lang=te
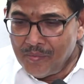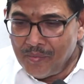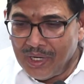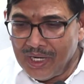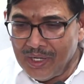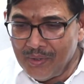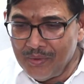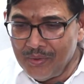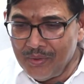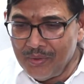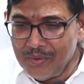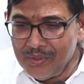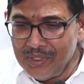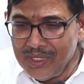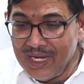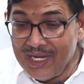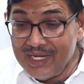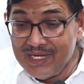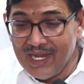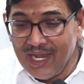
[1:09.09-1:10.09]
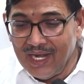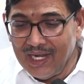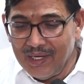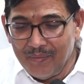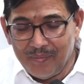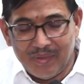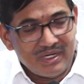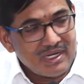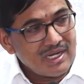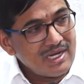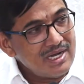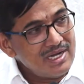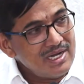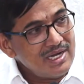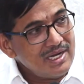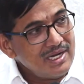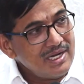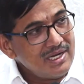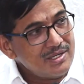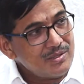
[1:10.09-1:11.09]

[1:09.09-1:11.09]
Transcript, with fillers: మనం ఏం చేయాలి పంటలన్నీ